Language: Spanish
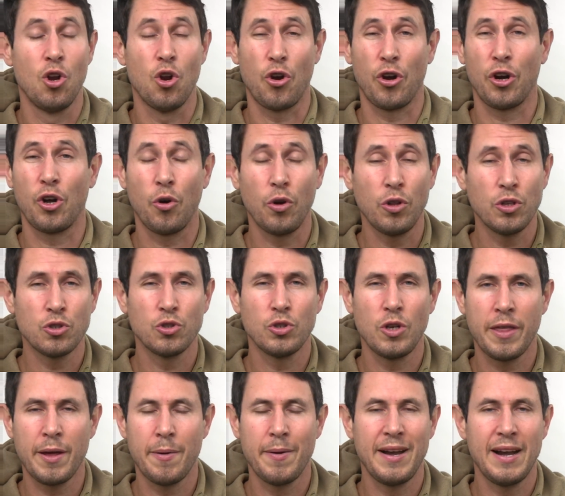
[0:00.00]
Los recorridos que
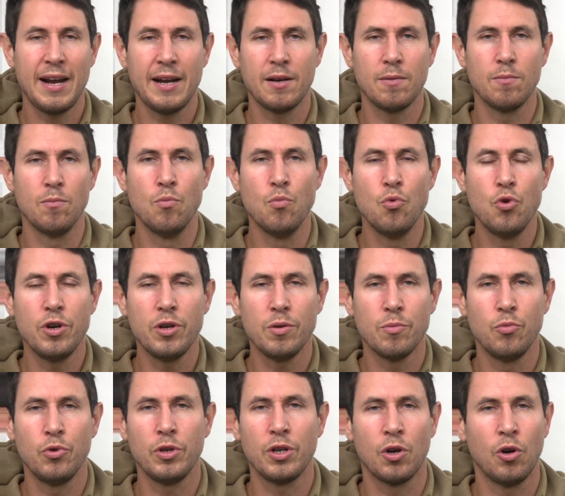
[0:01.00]
utilizaban eran muy,
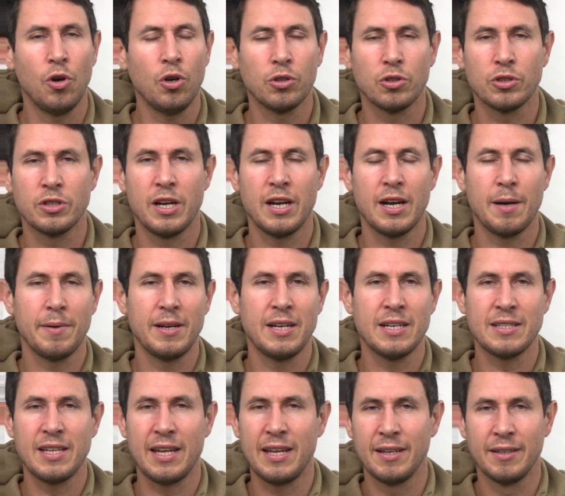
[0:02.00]
muy cortos, eran
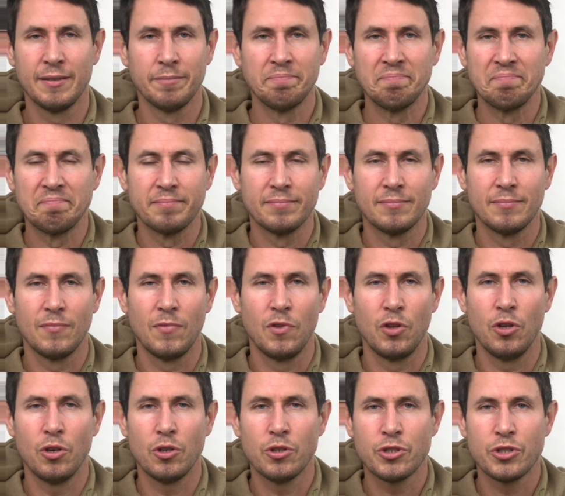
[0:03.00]
apenas de
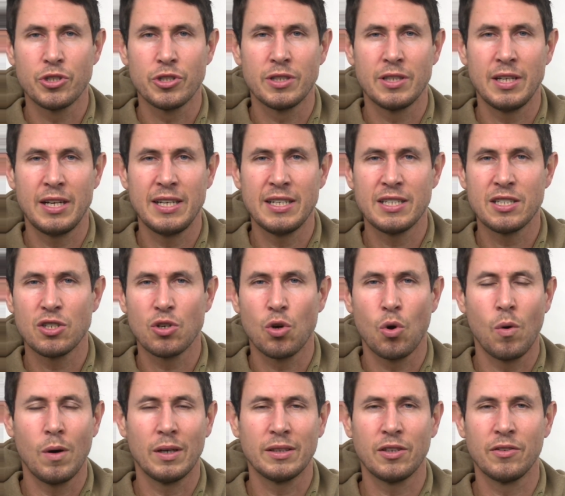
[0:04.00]
2, 3,
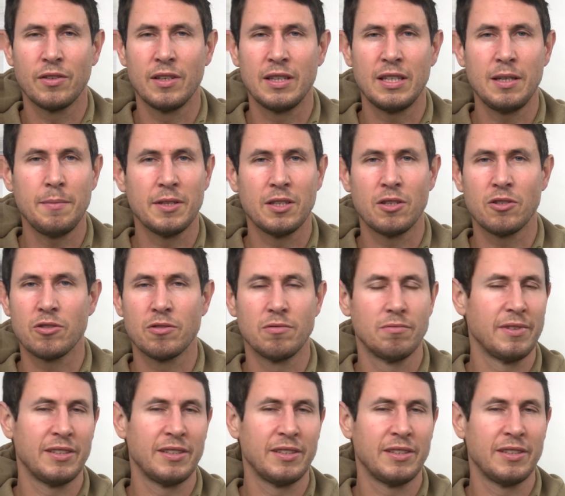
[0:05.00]
4 centímetros.